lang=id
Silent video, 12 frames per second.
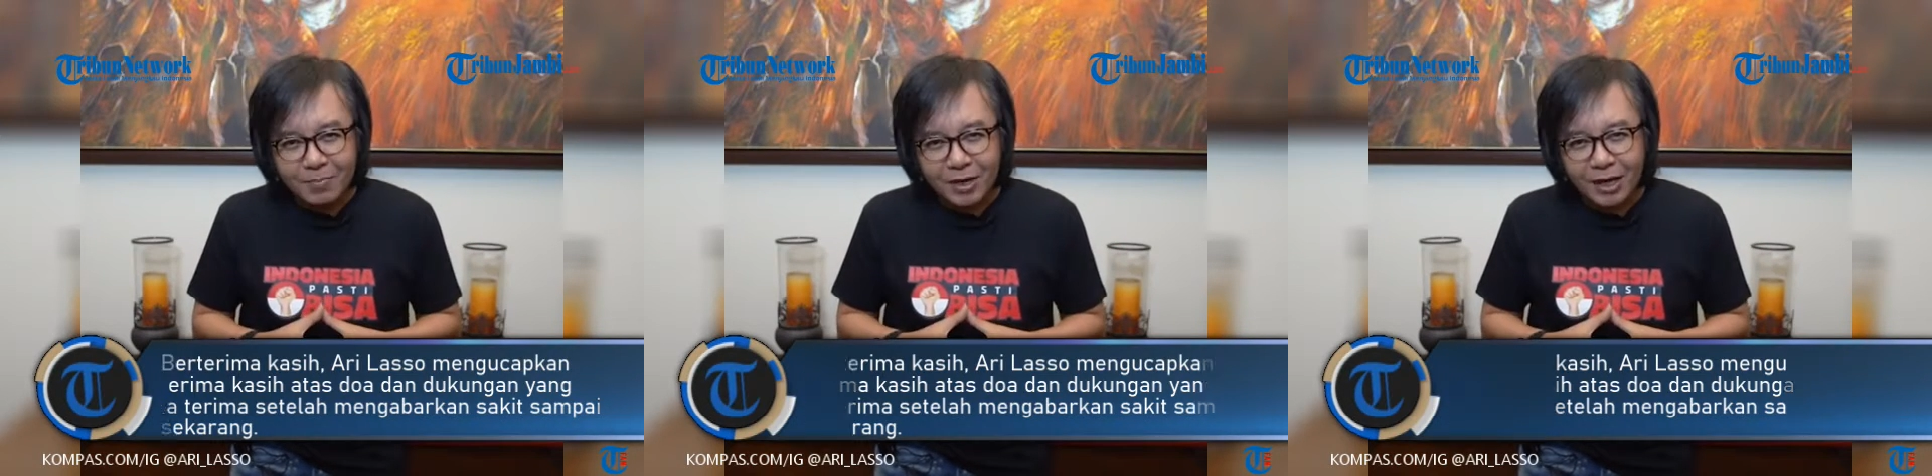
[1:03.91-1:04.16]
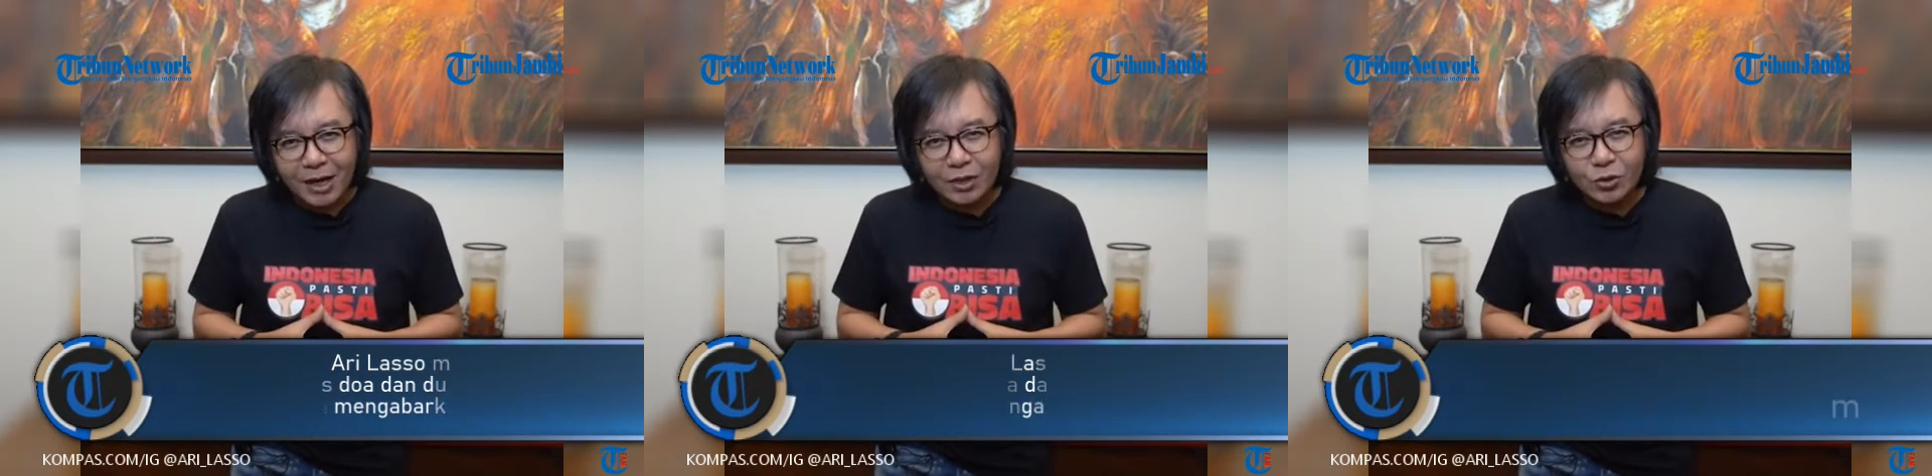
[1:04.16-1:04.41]

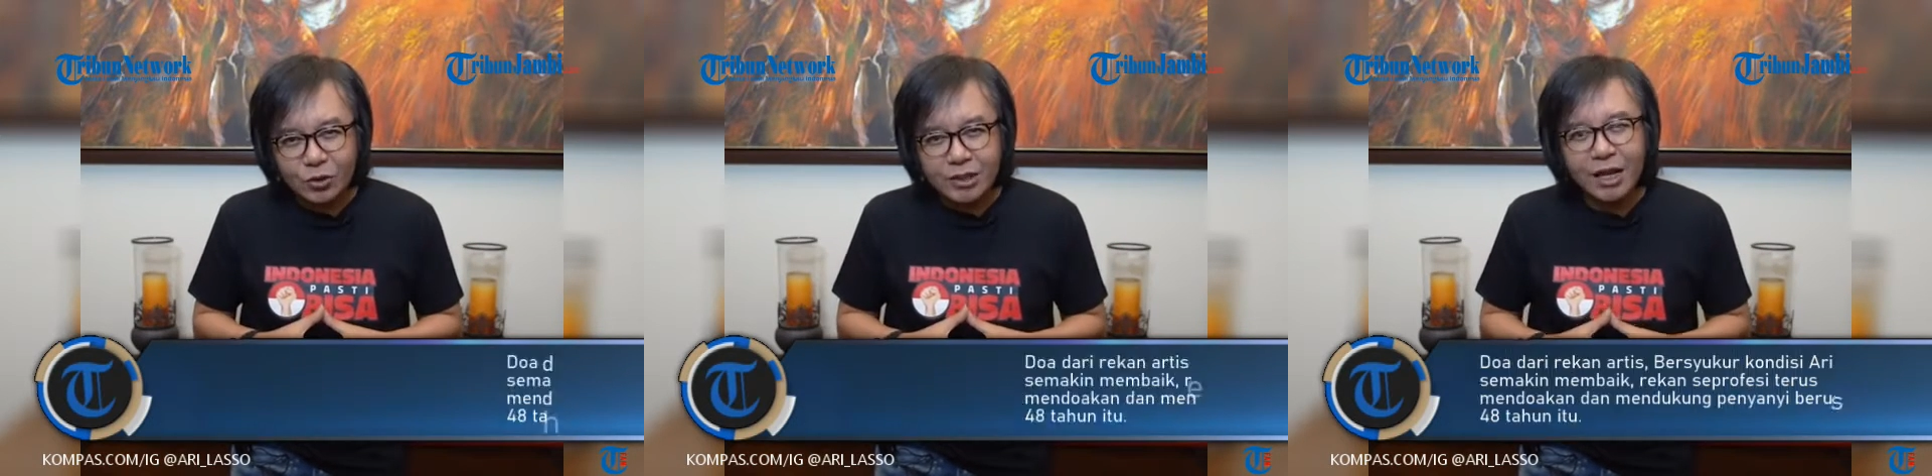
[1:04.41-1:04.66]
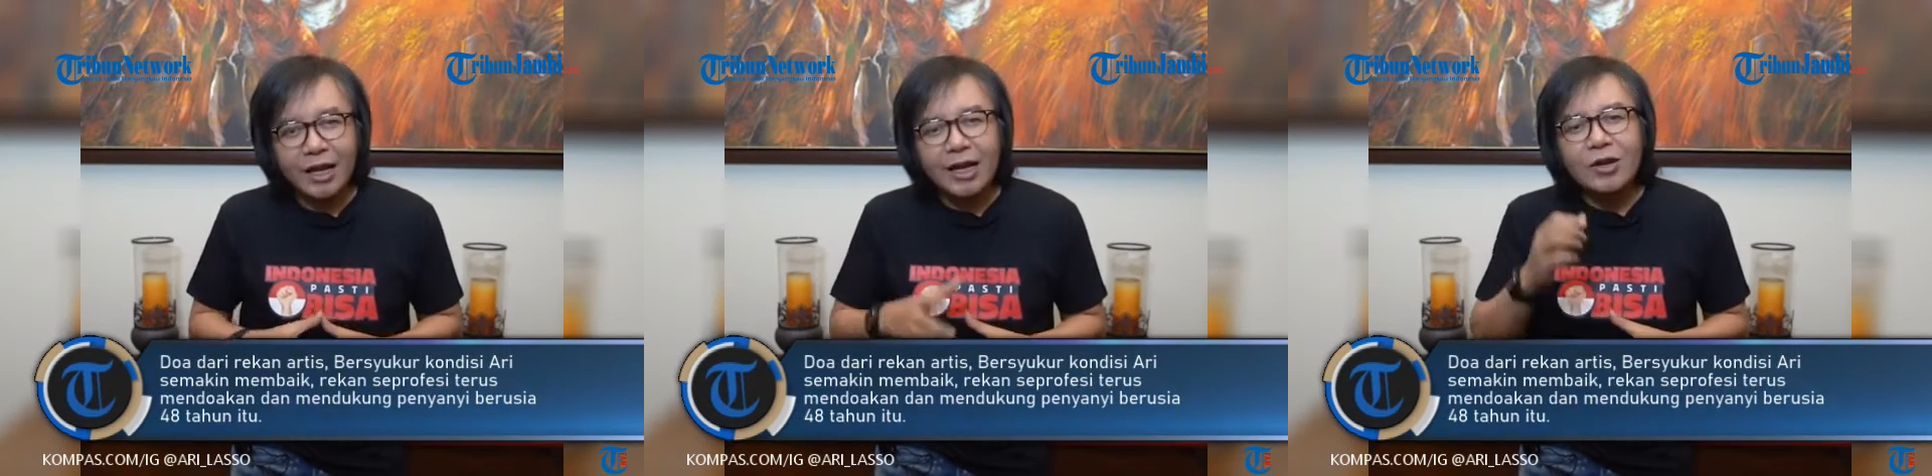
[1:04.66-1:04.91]
rekan
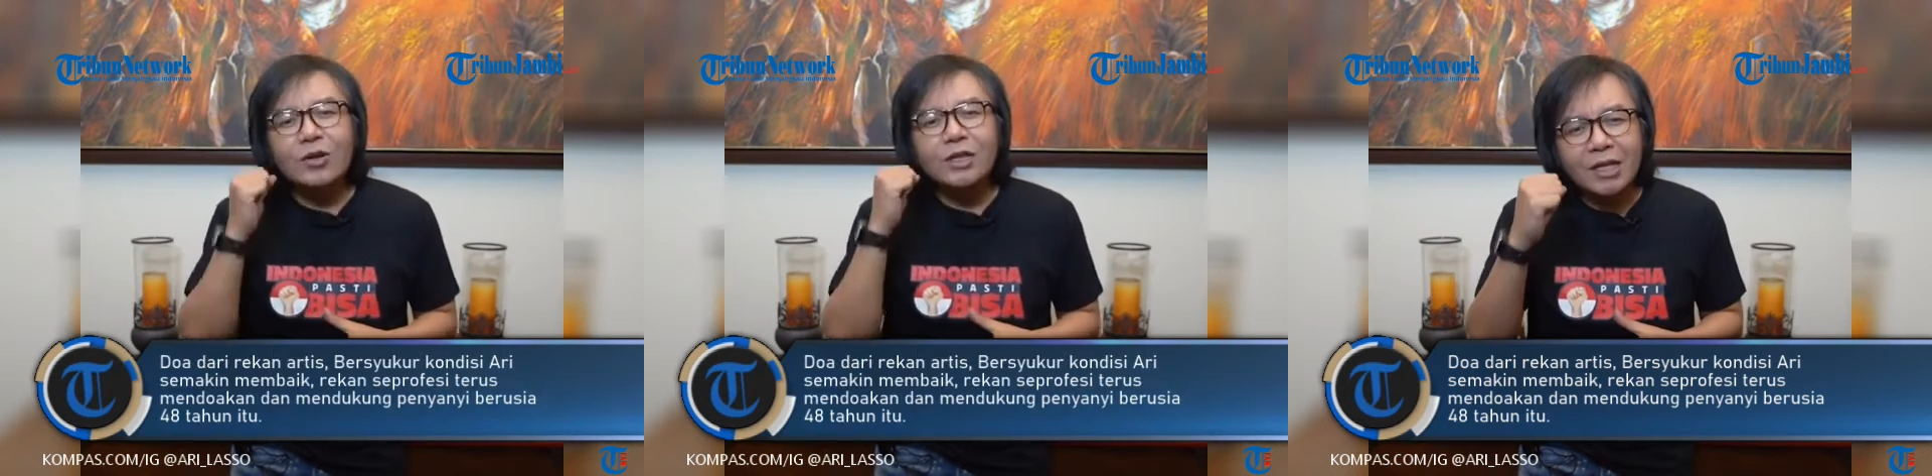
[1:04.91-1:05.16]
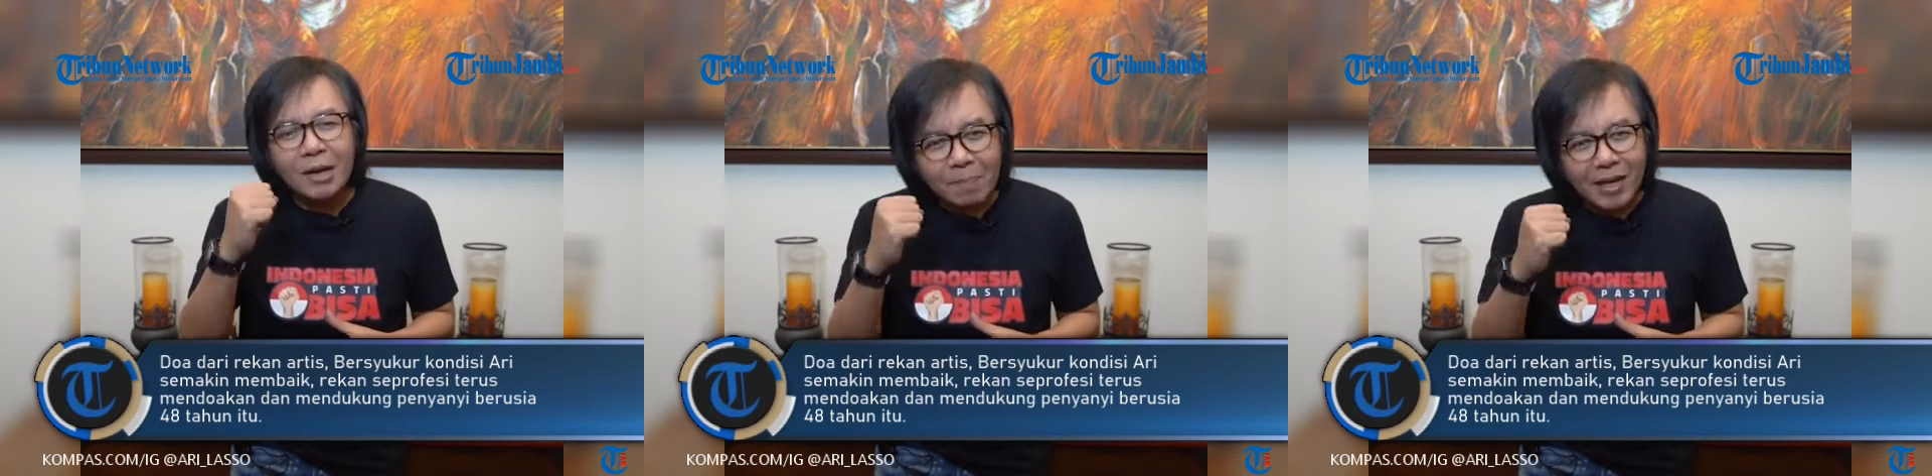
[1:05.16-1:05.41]
seprofesi
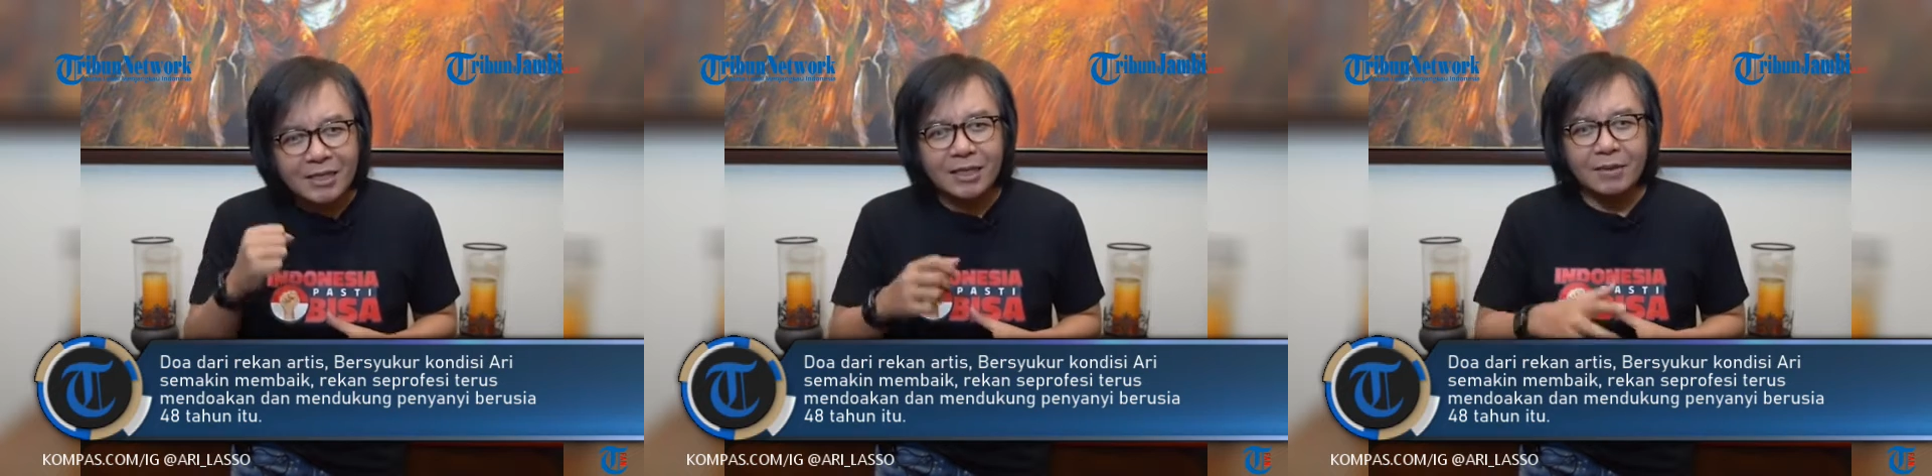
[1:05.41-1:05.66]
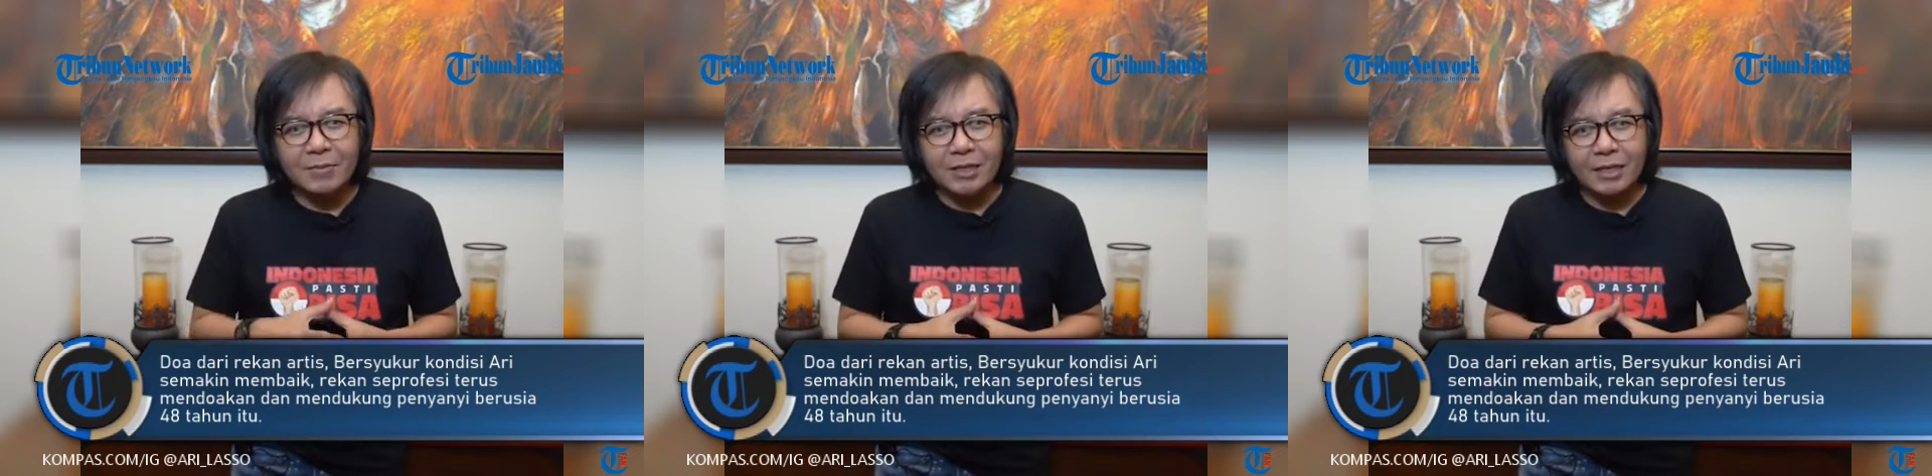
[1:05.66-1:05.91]
terus
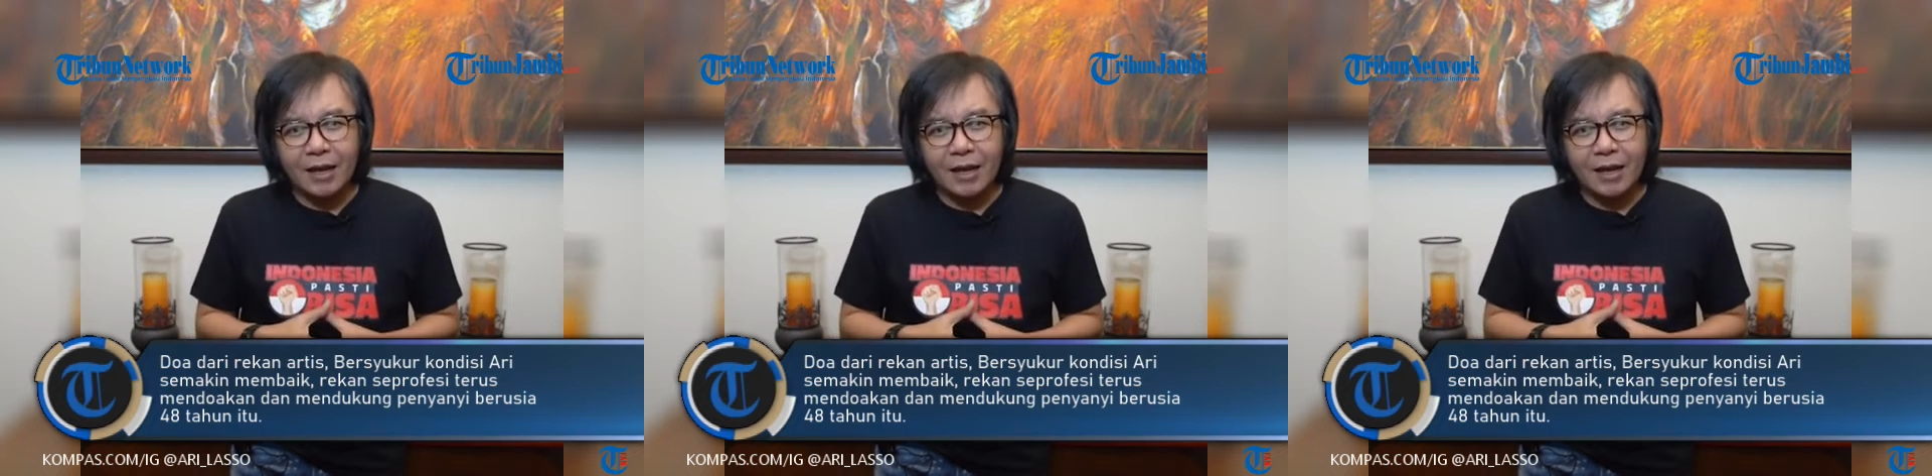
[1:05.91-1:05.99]
mendoakan